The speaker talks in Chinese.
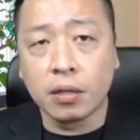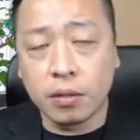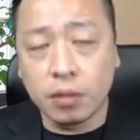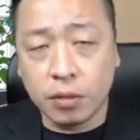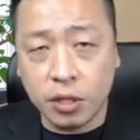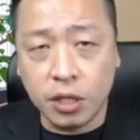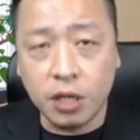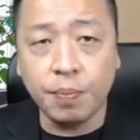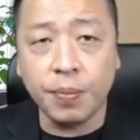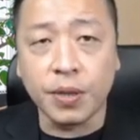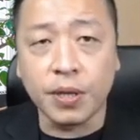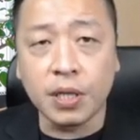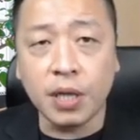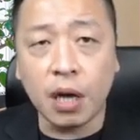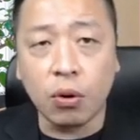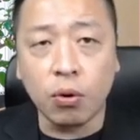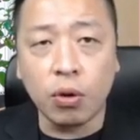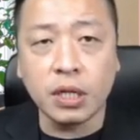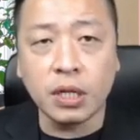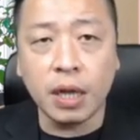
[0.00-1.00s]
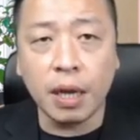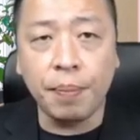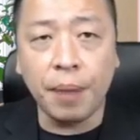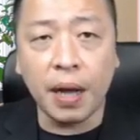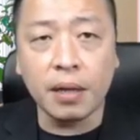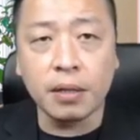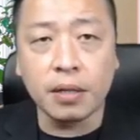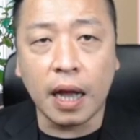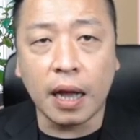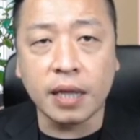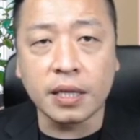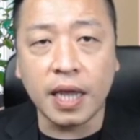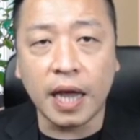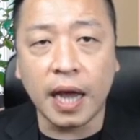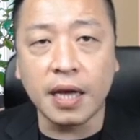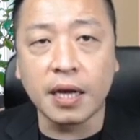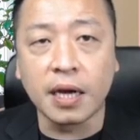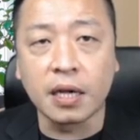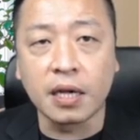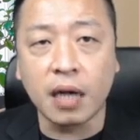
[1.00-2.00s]
基本上我会再帮大家
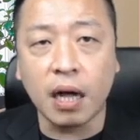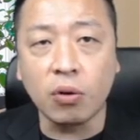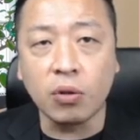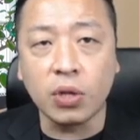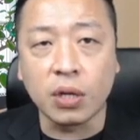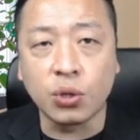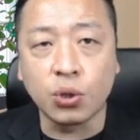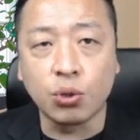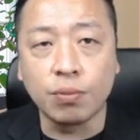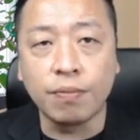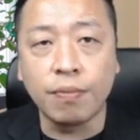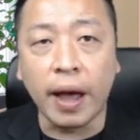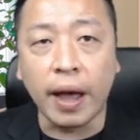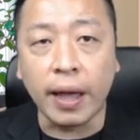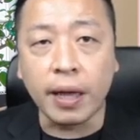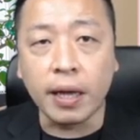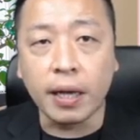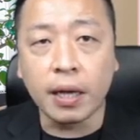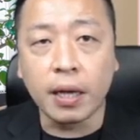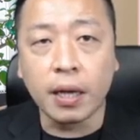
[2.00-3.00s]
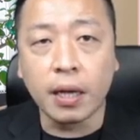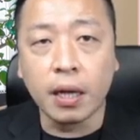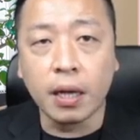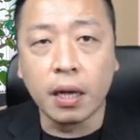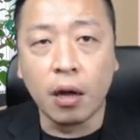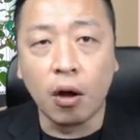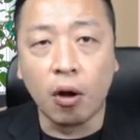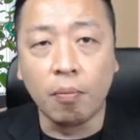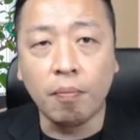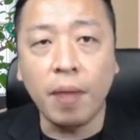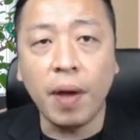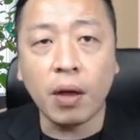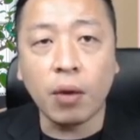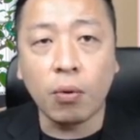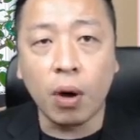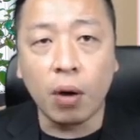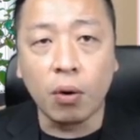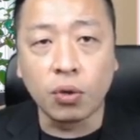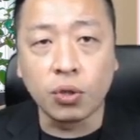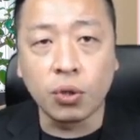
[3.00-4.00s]
猜一个高点去卖哦，卖
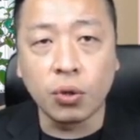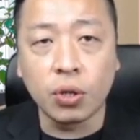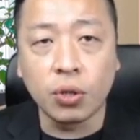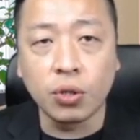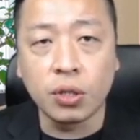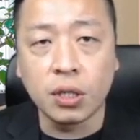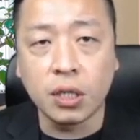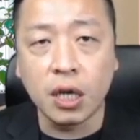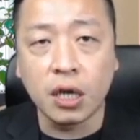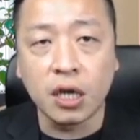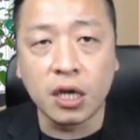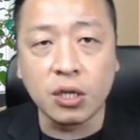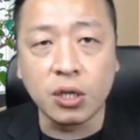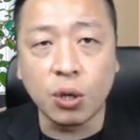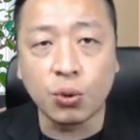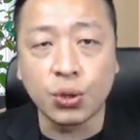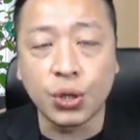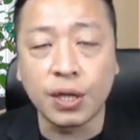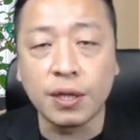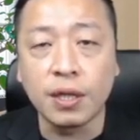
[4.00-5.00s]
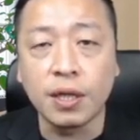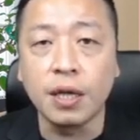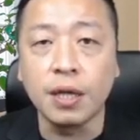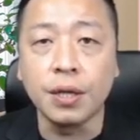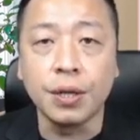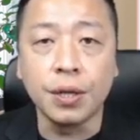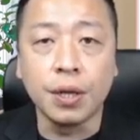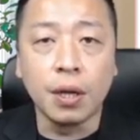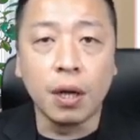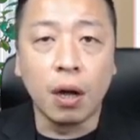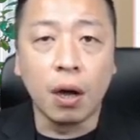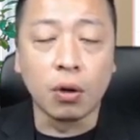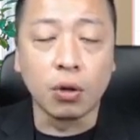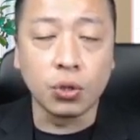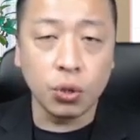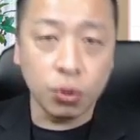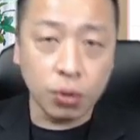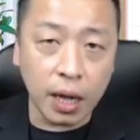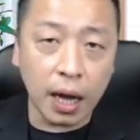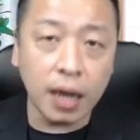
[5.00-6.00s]
完我就会设移动平利哦，
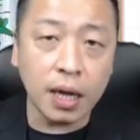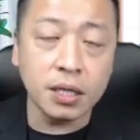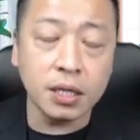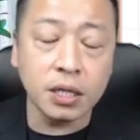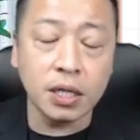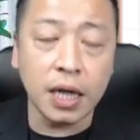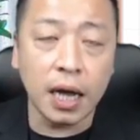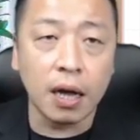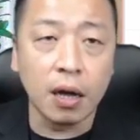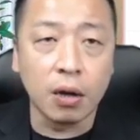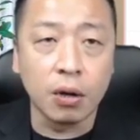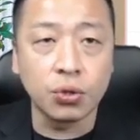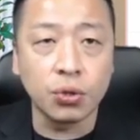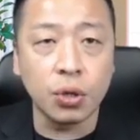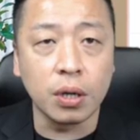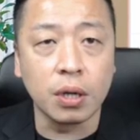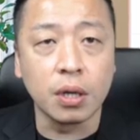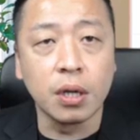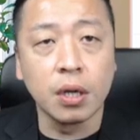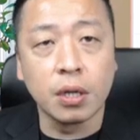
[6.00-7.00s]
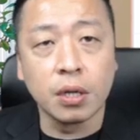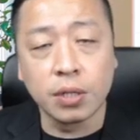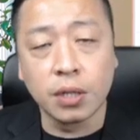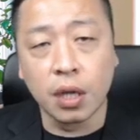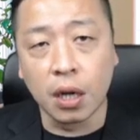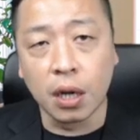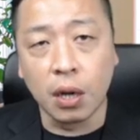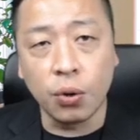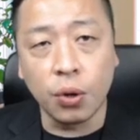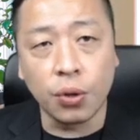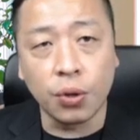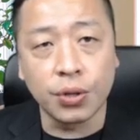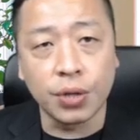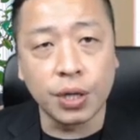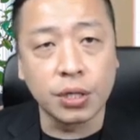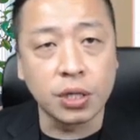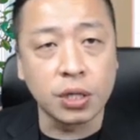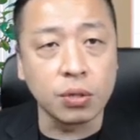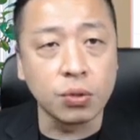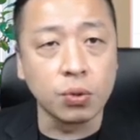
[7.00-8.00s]
所以我大概是这样哦，所以那个会员
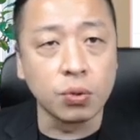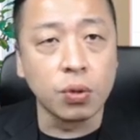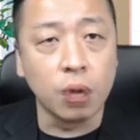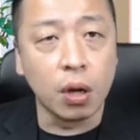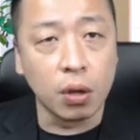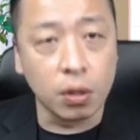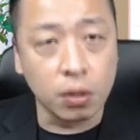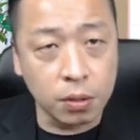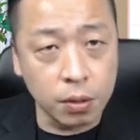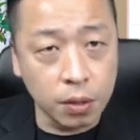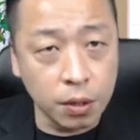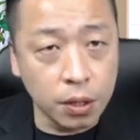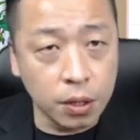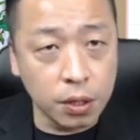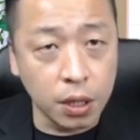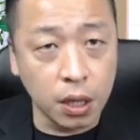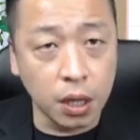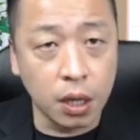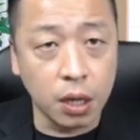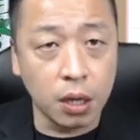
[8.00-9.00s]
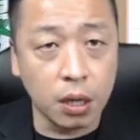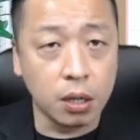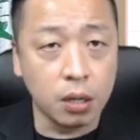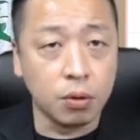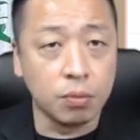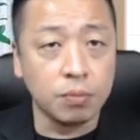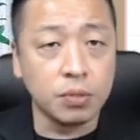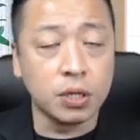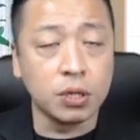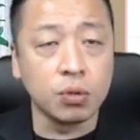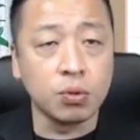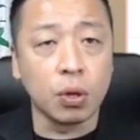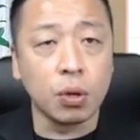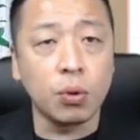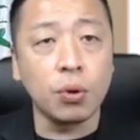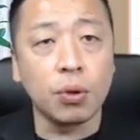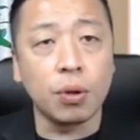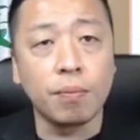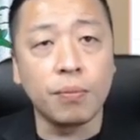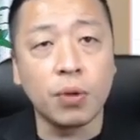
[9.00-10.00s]
的持股哦，那个我们持股的
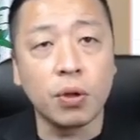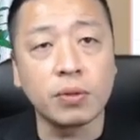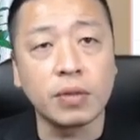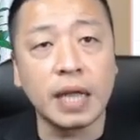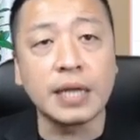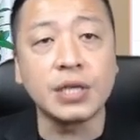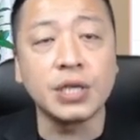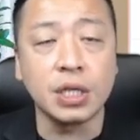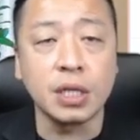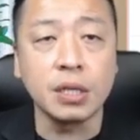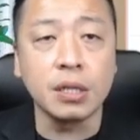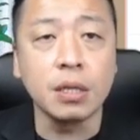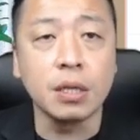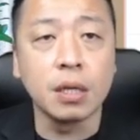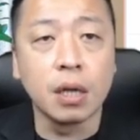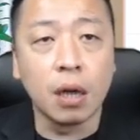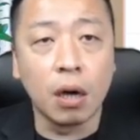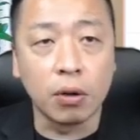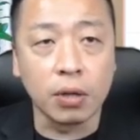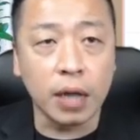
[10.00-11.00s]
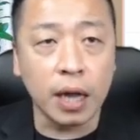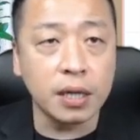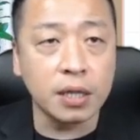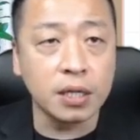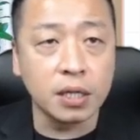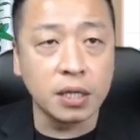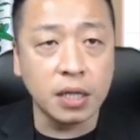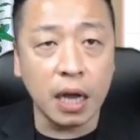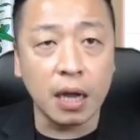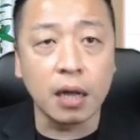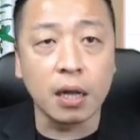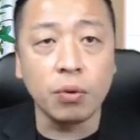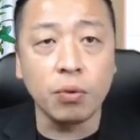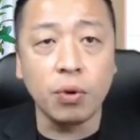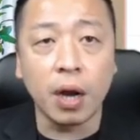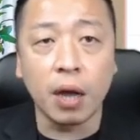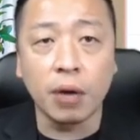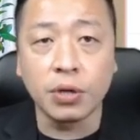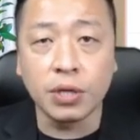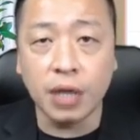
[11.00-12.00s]
会员不用担心哦，大概是这样，
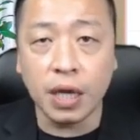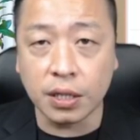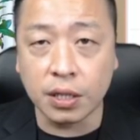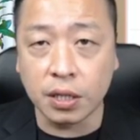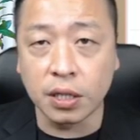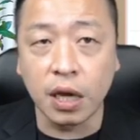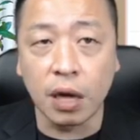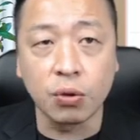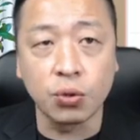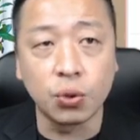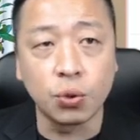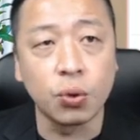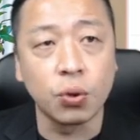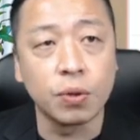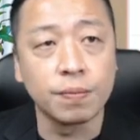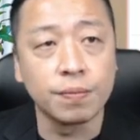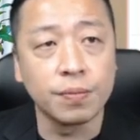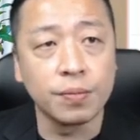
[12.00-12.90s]
未来会这样子操作。